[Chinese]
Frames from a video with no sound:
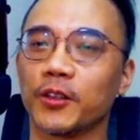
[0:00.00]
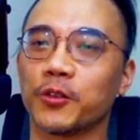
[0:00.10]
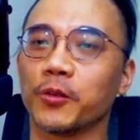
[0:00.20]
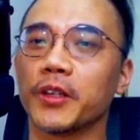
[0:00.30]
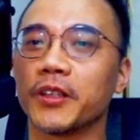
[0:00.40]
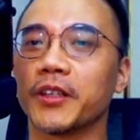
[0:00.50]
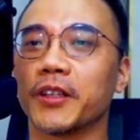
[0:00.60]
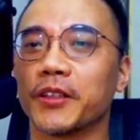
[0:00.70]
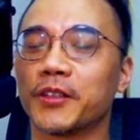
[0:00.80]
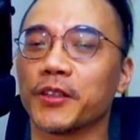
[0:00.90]
做了一些
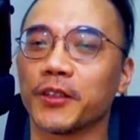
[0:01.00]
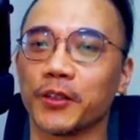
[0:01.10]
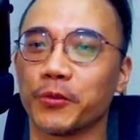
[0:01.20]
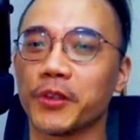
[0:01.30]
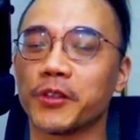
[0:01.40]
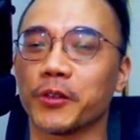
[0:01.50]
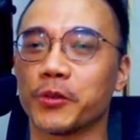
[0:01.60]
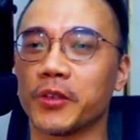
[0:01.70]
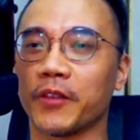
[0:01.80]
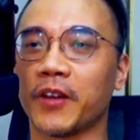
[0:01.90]
研这个 research
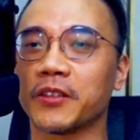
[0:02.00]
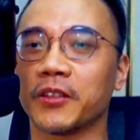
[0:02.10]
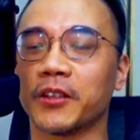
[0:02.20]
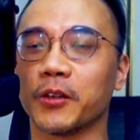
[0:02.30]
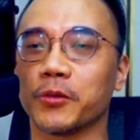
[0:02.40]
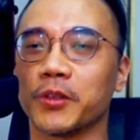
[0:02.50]
才发现到说，